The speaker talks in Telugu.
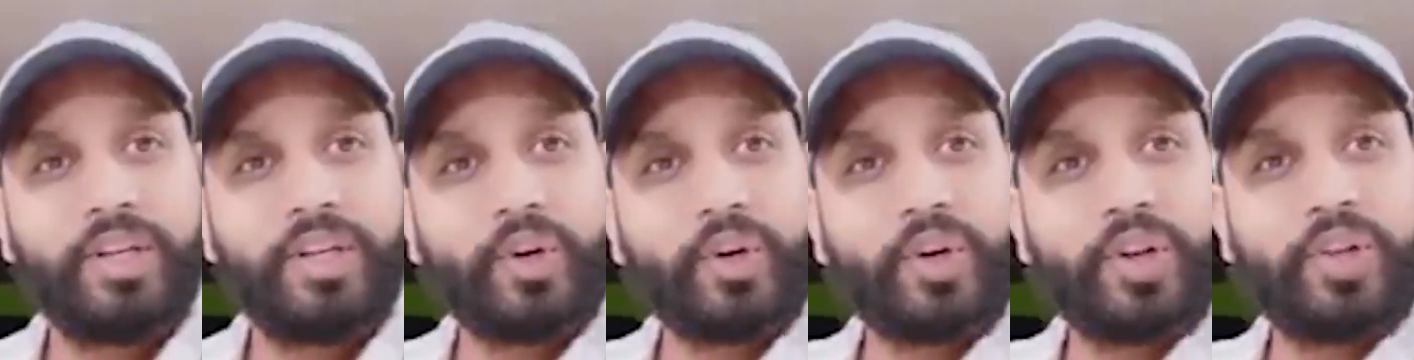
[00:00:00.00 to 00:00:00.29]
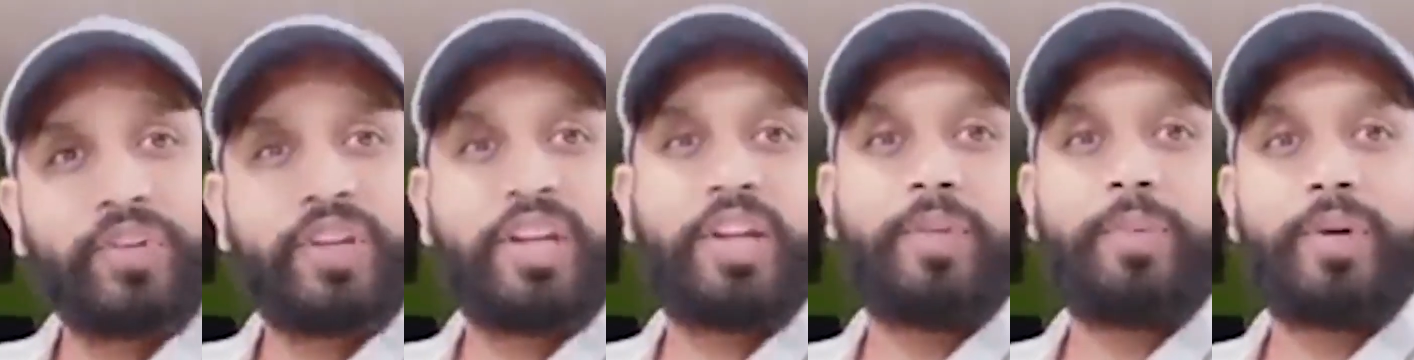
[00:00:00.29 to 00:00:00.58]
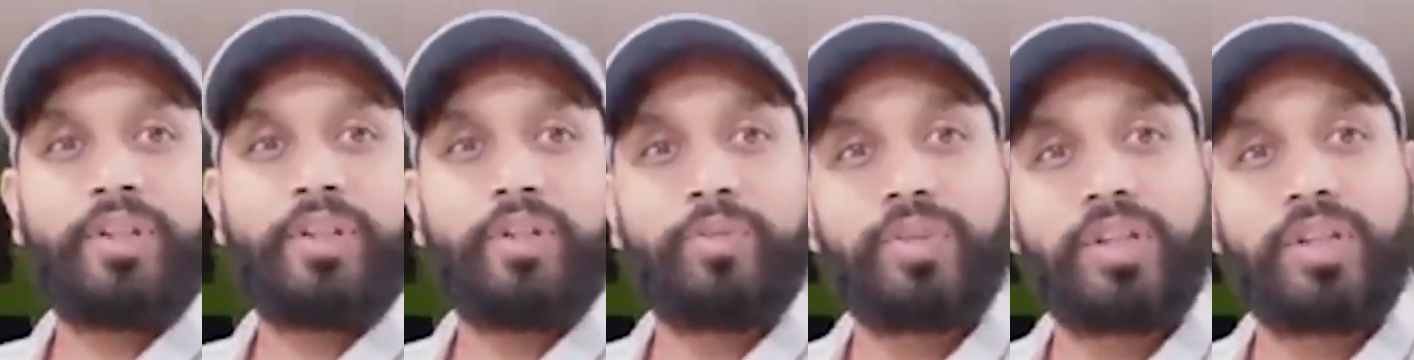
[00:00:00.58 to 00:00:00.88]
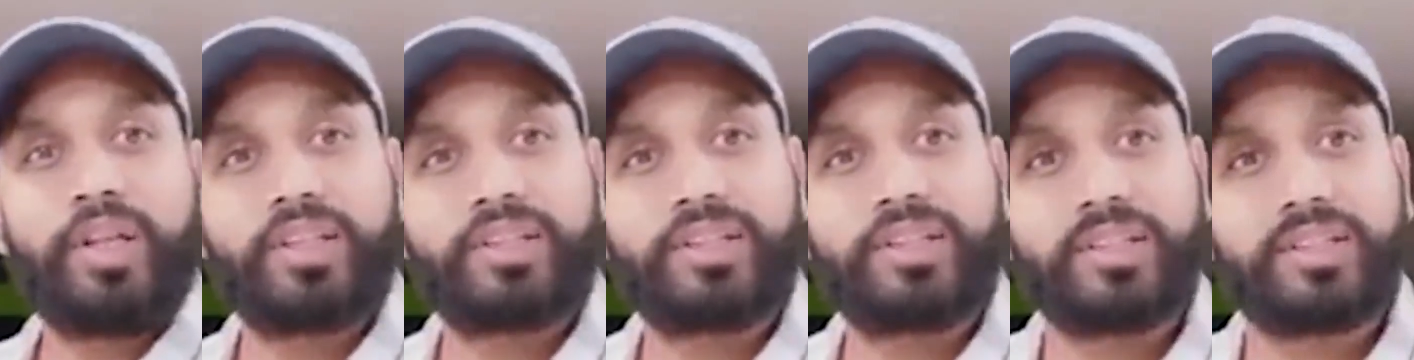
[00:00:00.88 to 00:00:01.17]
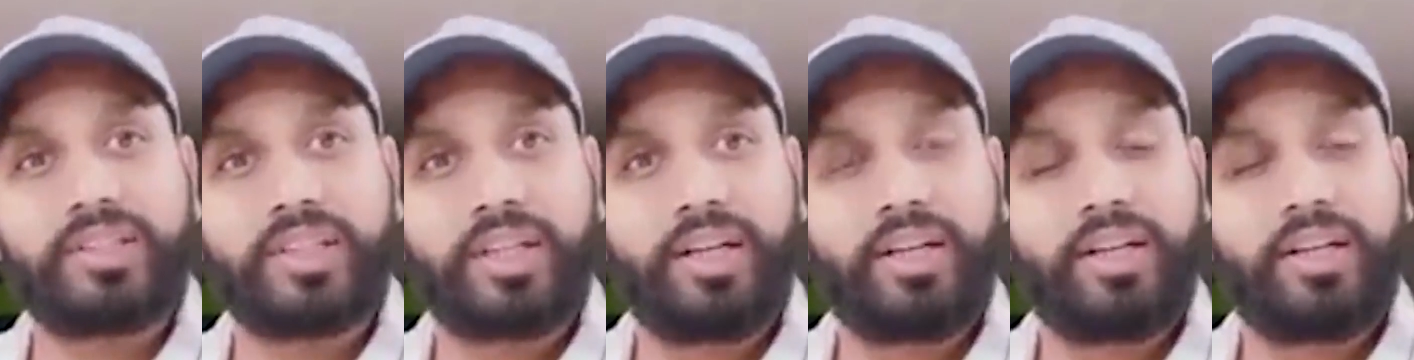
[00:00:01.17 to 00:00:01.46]
రెండు వేల
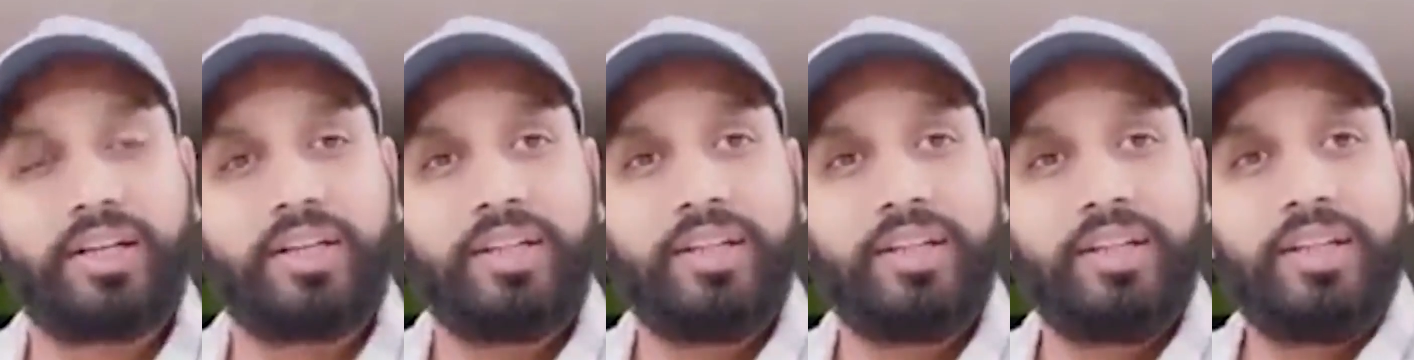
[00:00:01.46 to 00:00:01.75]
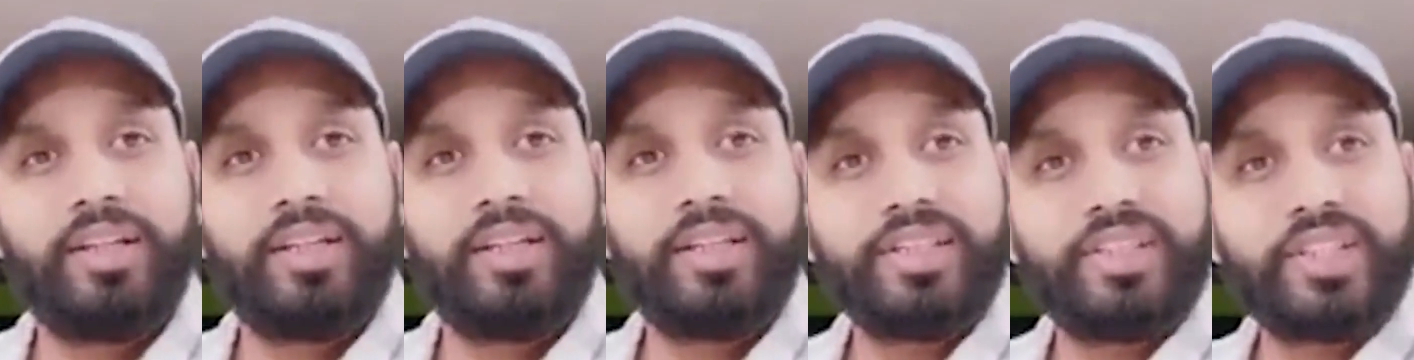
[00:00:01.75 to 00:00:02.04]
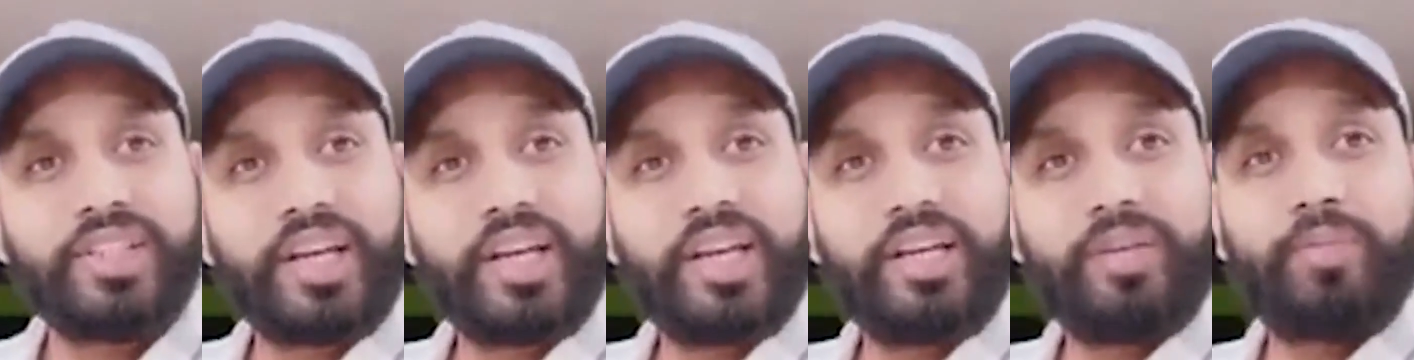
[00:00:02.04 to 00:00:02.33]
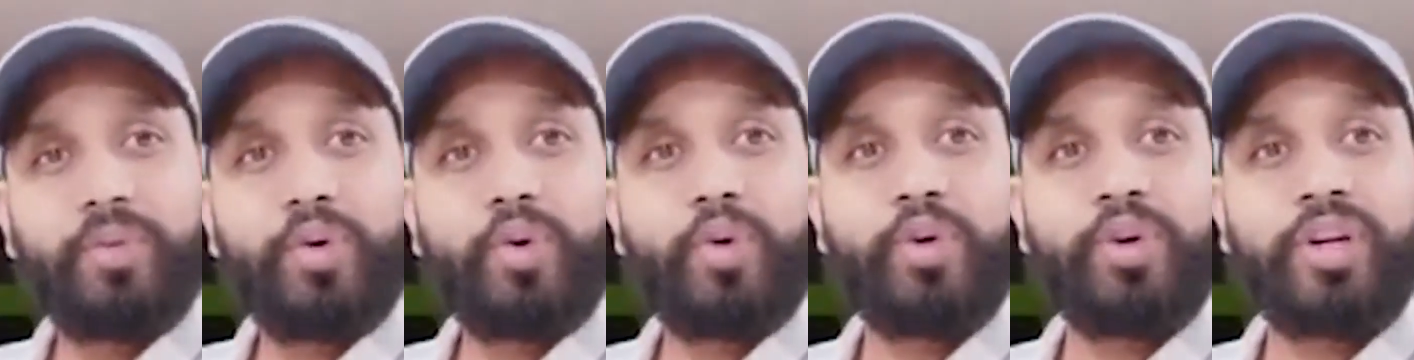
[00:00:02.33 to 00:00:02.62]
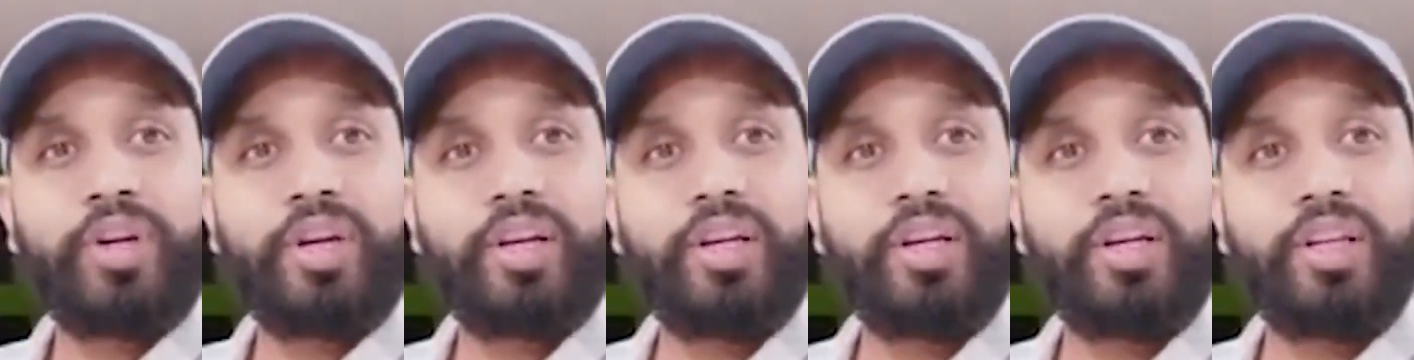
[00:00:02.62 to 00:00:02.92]
పంతొమ్మిది లా
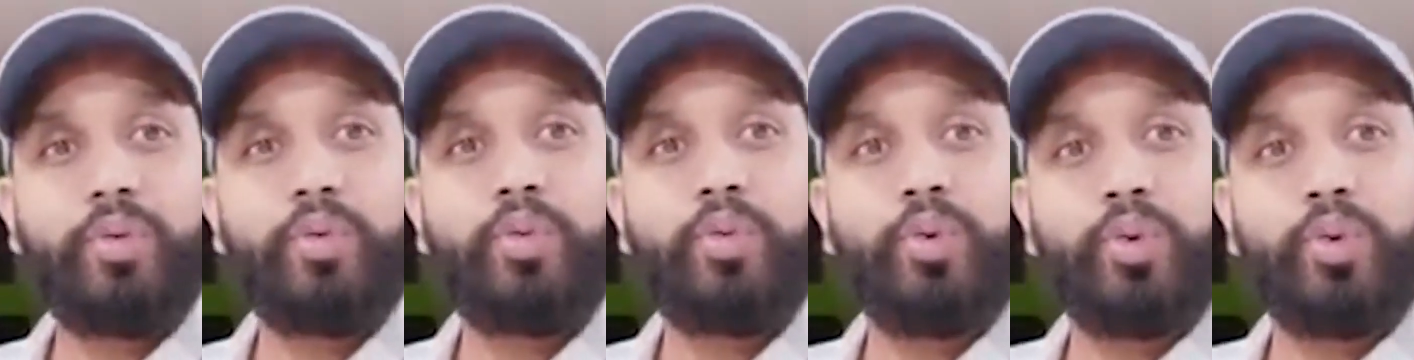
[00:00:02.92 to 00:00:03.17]
జగన్మోహన్ రెడ్డి